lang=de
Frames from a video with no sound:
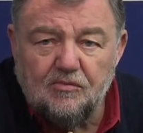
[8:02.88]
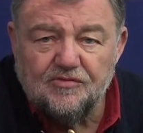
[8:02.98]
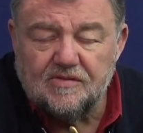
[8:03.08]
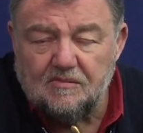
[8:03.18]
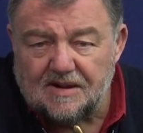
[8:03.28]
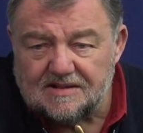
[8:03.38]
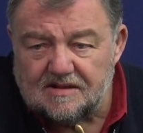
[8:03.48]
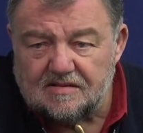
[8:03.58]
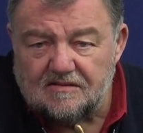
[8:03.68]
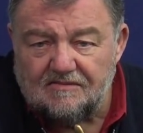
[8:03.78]
muss den
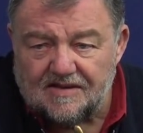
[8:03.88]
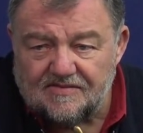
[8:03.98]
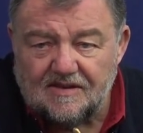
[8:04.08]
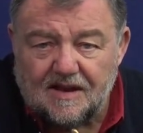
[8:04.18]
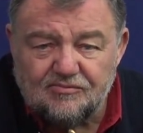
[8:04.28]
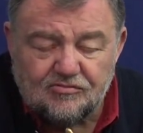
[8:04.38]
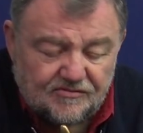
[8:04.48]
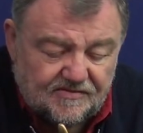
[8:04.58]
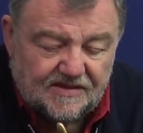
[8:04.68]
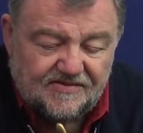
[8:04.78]
Magneten quasi
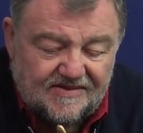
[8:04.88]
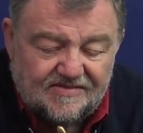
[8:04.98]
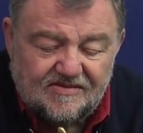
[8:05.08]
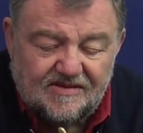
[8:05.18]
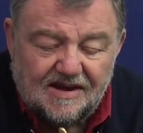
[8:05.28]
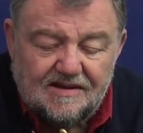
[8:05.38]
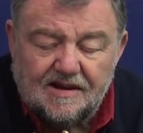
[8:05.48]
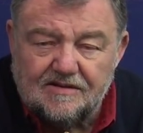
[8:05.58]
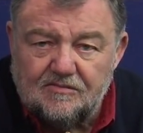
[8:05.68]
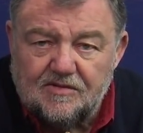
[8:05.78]
abstoßen. Er zieht sich an
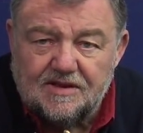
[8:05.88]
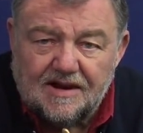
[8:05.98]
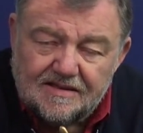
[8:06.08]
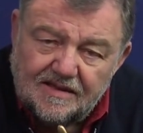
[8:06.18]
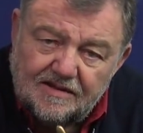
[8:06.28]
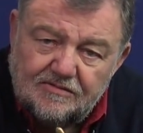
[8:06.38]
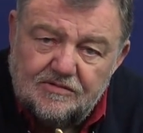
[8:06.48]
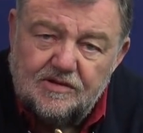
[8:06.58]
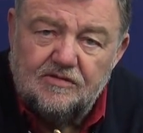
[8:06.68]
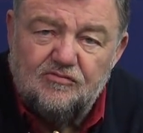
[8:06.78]
an den Metallkern
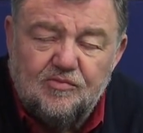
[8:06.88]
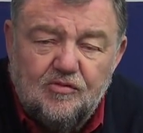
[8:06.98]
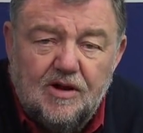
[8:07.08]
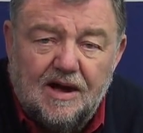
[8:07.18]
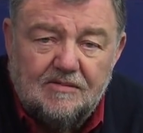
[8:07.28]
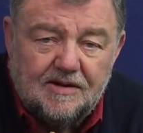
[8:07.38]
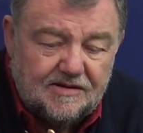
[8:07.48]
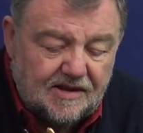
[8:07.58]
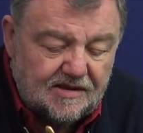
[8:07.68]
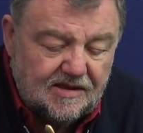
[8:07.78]
und die Spule
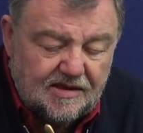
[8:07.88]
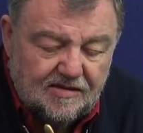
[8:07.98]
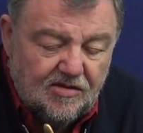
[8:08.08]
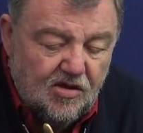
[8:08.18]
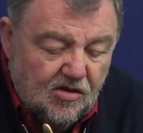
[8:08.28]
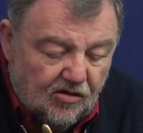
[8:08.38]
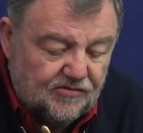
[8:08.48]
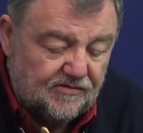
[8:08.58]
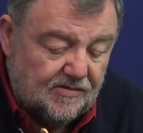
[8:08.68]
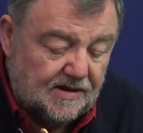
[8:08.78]
arbeitet dagegen
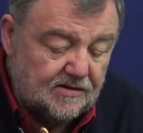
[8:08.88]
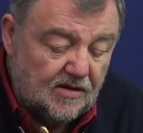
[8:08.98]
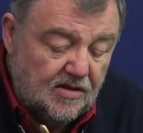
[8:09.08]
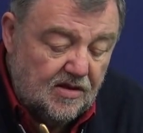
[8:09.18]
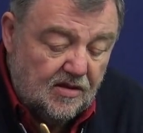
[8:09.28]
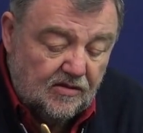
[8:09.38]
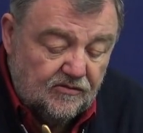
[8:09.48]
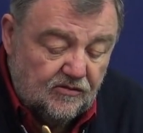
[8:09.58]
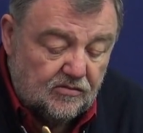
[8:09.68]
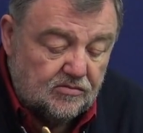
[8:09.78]
und so weiter.
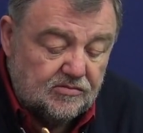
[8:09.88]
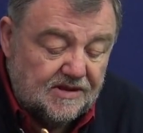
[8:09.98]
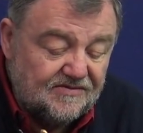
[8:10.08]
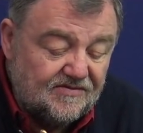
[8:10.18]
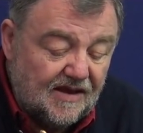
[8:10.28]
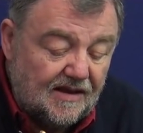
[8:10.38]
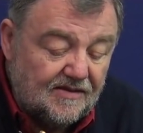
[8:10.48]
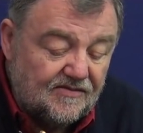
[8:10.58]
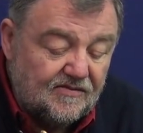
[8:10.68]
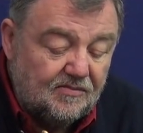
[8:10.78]
So, das ist
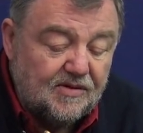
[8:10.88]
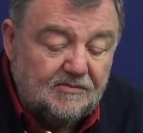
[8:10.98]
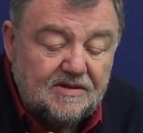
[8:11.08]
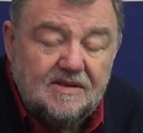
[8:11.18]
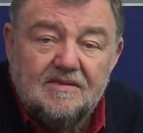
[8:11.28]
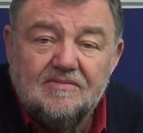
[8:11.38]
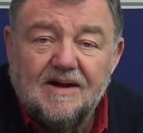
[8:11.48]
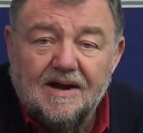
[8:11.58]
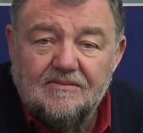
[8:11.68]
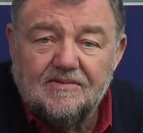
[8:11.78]
alles. Primitiv,
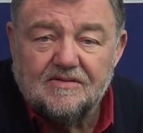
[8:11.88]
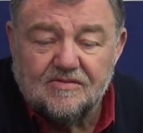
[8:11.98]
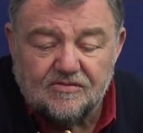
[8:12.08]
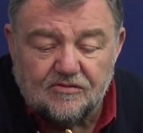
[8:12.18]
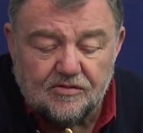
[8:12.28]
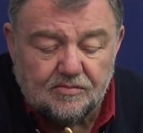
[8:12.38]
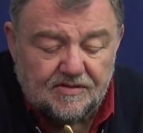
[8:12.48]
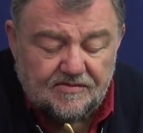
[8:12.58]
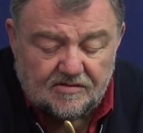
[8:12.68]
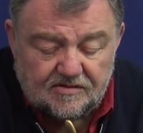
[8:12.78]
einfach, sonst könnte
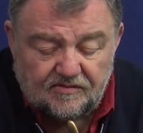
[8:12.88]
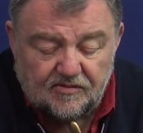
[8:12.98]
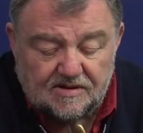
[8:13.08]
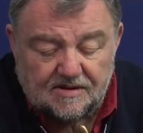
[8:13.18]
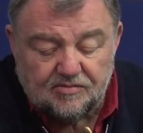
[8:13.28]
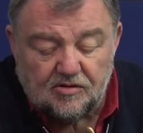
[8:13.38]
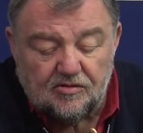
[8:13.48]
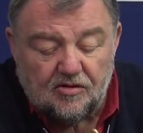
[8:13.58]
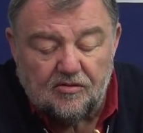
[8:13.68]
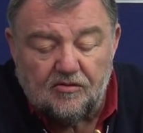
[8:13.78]
man es auch nicht für knapp
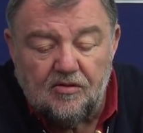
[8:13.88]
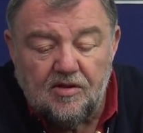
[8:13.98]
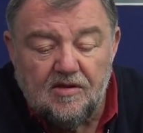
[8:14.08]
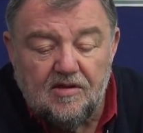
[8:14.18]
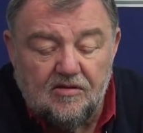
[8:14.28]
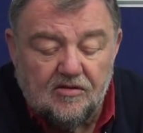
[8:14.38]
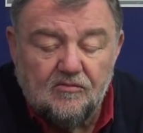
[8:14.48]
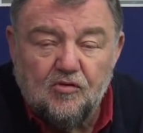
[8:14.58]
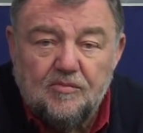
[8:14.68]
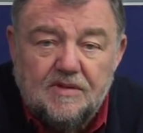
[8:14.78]
9 Euro
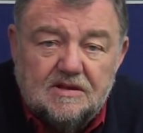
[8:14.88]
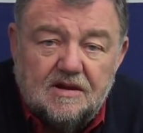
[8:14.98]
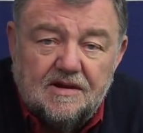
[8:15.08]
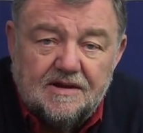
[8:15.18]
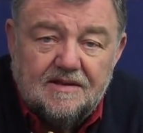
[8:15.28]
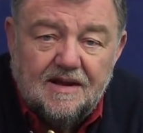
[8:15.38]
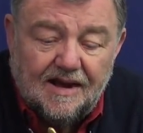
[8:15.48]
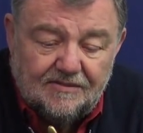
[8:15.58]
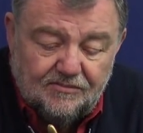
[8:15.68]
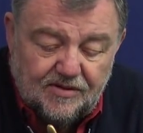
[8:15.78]
irgendwo im Internet
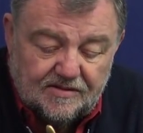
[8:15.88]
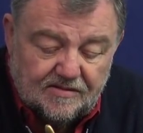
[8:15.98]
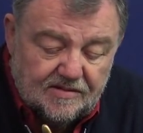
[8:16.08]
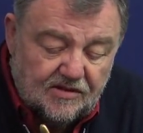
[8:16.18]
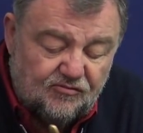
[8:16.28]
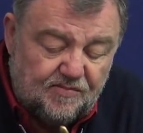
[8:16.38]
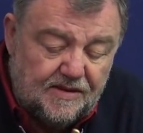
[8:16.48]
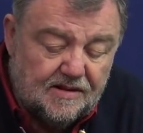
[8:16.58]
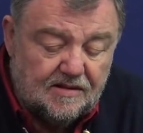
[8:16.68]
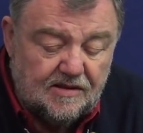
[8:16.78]
anbieten. Der
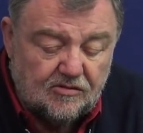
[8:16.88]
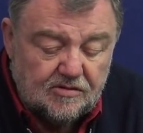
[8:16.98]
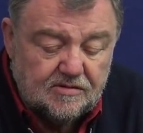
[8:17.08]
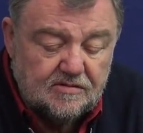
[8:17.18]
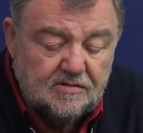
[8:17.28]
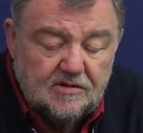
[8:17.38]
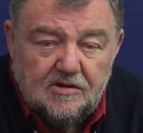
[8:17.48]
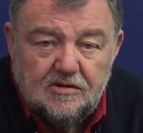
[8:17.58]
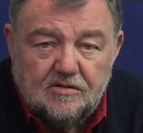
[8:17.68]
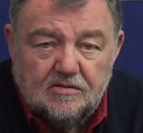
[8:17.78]
Spiegel hier unten
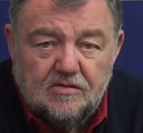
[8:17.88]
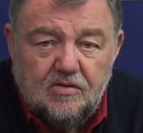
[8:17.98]
äh,